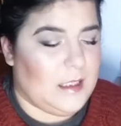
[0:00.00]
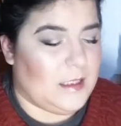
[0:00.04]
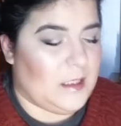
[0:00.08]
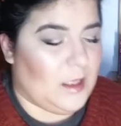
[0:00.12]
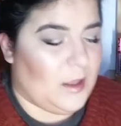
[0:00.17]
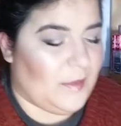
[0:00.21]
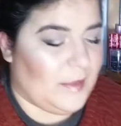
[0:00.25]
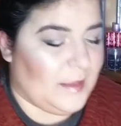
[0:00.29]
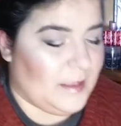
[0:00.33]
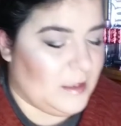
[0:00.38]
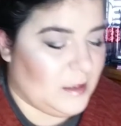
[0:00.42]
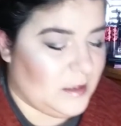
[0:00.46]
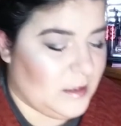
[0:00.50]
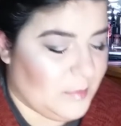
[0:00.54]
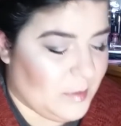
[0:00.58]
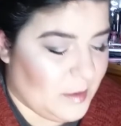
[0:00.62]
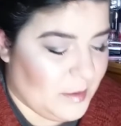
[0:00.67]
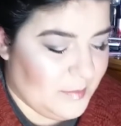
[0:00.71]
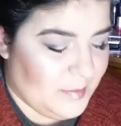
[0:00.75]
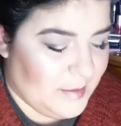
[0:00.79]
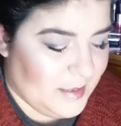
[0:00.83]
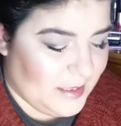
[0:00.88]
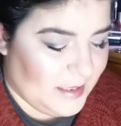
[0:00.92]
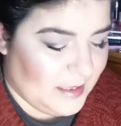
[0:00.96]
Entonces, no sé
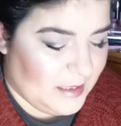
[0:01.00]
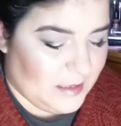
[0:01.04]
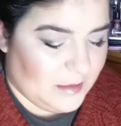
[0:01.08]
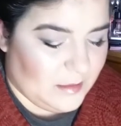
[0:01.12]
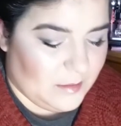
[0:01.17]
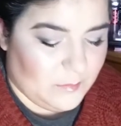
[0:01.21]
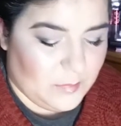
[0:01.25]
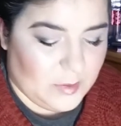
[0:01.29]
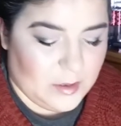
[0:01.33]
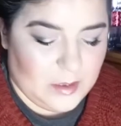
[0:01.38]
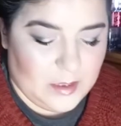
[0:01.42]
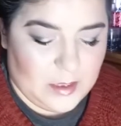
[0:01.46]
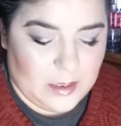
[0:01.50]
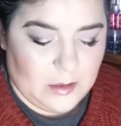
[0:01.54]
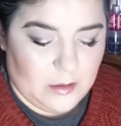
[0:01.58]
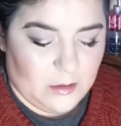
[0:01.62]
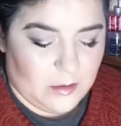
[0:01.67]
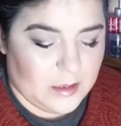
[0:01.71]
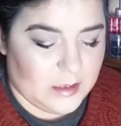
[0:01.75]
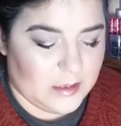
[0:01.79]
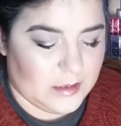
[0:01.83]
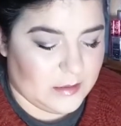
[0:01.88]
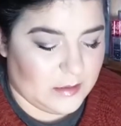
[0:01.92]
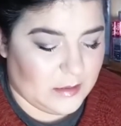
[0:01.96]
por empezar. Bueno, en
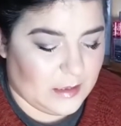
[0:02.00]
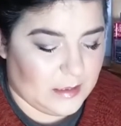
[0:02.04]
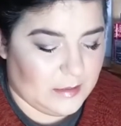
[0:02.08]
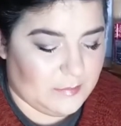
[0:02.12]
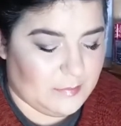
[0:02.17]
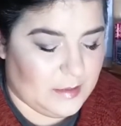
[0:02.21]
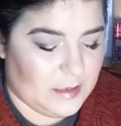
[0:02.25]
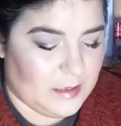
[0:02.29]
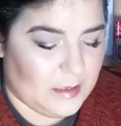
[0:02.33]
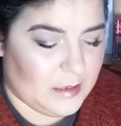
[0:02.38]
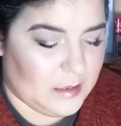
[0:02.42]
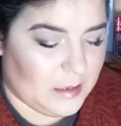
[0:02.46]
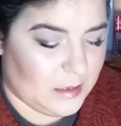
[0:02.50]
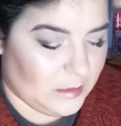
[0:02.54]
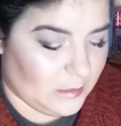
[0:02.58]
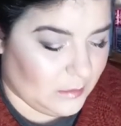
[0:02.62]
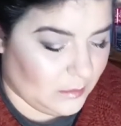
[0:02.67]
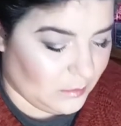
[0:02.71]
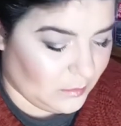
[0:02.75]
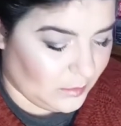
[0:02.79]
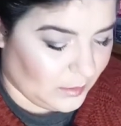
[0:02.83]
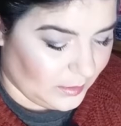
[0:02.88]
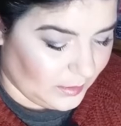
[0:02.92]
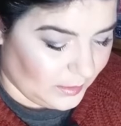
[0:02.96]
retoques, que viene
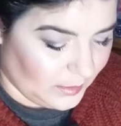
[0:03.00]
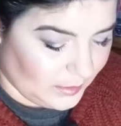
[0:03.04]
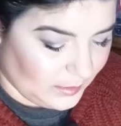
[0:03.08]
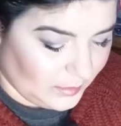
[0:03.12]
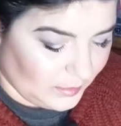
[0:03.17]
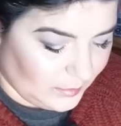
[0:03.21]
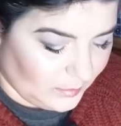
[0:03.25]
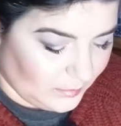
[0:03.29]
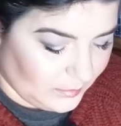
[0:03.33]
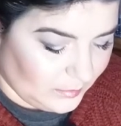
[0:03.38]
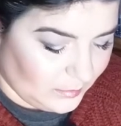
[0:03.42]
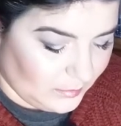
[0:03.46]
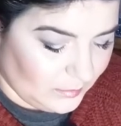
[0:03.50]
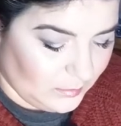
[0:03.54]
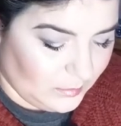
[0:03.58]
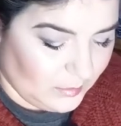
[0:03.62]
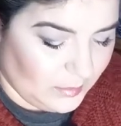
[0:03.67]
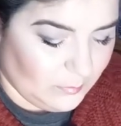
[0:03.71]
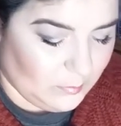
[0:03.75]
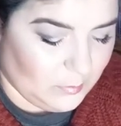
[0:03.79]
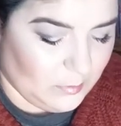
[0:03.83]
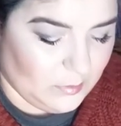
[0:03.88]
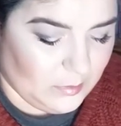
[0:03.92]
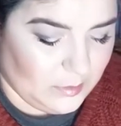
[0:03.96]
siendo lo que
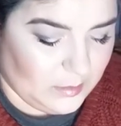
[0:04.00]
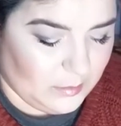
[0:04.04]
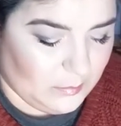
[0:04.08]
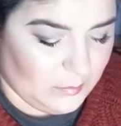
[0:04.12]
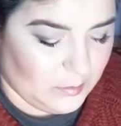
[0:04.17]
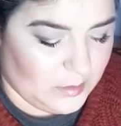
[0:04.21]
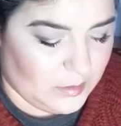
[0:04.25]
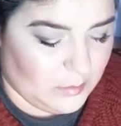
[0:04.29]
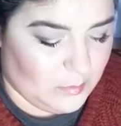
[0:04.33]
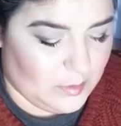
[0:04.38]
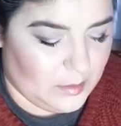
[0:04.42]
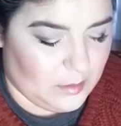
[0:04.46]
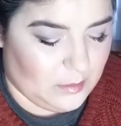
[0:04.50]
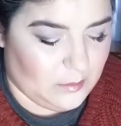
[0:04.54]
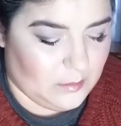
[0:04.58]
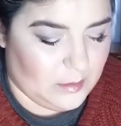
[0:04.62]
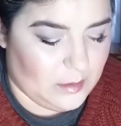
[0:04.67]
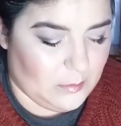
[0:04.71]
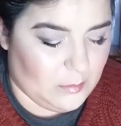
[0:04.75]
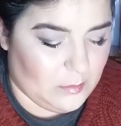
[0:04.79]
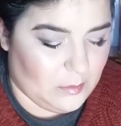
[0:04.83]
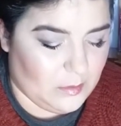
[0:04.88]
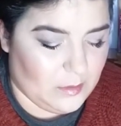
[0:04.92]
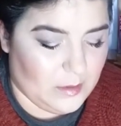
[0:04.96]
llevo en la bolsa,
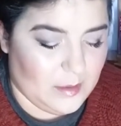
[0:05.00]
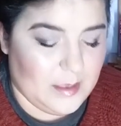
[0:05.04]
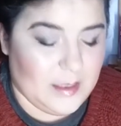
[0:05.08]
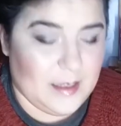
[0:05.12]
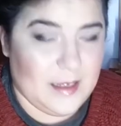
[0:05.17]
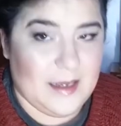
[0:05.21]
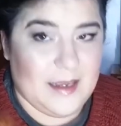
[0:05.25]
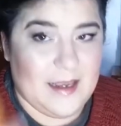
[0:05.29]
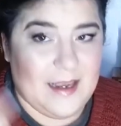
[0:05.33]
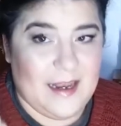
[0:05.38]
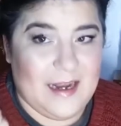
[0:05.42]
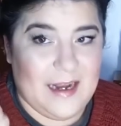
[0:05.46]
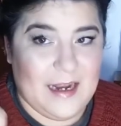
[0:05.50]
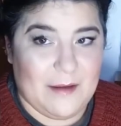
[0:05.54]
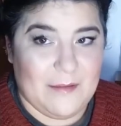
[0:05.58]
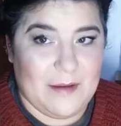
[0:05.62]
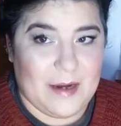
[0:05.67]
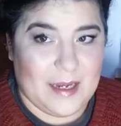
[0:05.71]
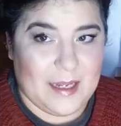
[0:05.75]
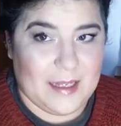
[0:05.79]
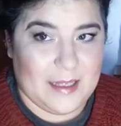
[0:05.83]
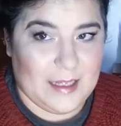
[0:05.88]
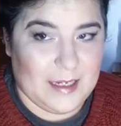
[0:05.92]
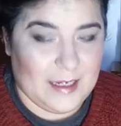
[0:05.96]
bueno, llevo el
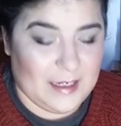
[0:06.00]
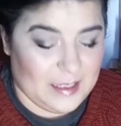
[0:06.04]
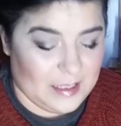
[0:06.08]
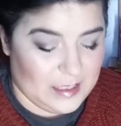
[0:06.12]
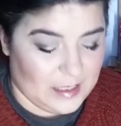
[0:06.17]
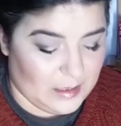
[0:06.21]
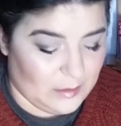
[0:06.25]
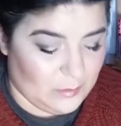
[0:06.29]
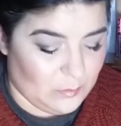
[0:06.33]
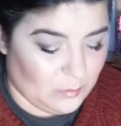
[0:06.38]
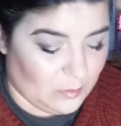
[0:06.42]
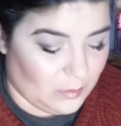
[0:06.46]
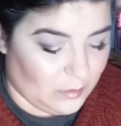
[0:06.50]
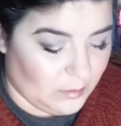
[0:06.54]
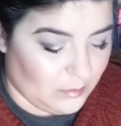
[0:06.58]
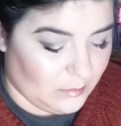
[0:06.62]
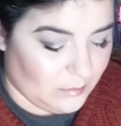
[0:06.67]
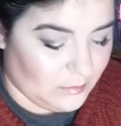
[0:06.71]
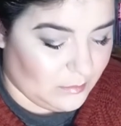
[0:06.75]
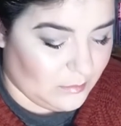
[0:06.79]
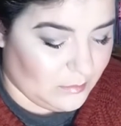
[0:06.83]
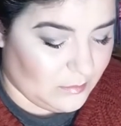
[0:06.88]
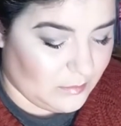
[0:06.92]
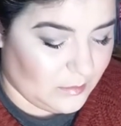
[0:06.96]
labial que tenga de
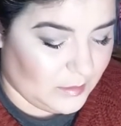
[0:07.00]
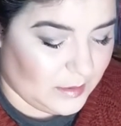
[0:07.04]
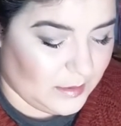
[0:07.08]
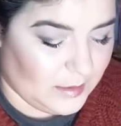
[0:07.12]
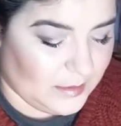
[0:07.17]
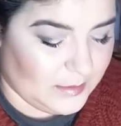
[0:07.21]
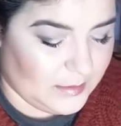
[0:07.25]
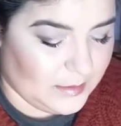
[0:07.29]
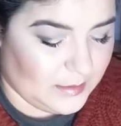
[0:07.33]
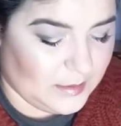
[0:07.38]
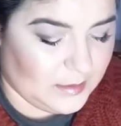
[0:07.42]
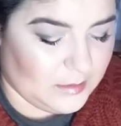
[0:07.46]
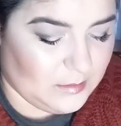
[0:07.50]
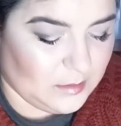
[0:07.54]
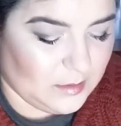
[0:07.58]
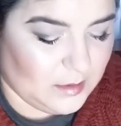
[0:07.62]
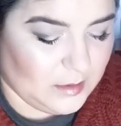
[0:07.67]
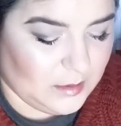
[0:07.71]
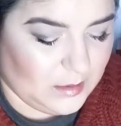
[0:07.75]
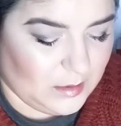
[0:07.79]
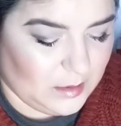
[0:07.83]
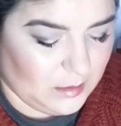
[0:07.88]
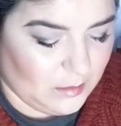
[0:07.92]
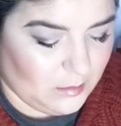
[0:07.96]
turno, que en este caso
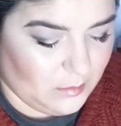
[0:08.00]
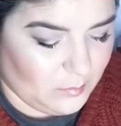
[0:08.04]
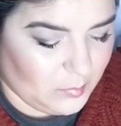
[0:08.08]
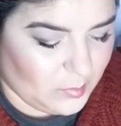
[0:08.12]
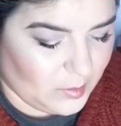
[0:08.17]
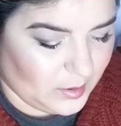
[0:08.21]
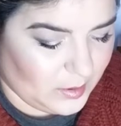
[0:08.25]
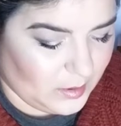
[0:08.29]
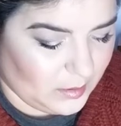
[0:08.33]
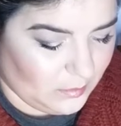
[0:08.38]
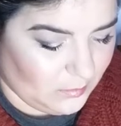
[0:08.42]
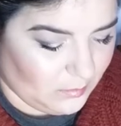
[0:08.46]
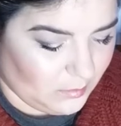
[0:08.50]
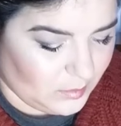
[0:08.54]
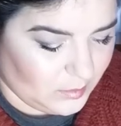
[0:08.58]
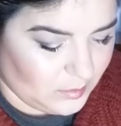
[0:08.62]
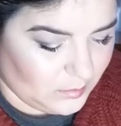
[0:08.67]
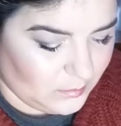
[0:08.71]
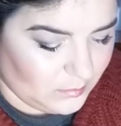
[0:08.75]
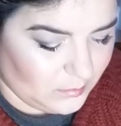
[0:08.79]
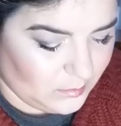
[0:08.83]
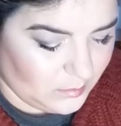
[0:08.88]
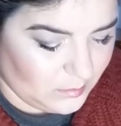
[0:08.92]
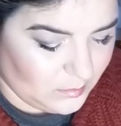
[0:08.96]
aquí tengo porque tengo
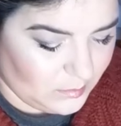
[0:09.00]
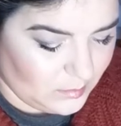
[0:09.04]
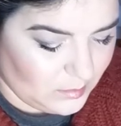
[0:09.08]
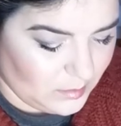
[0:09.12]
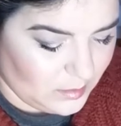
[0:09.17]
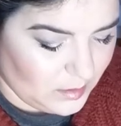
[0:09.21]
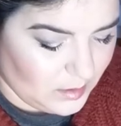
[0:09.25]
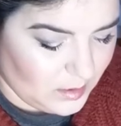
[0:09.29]
estos.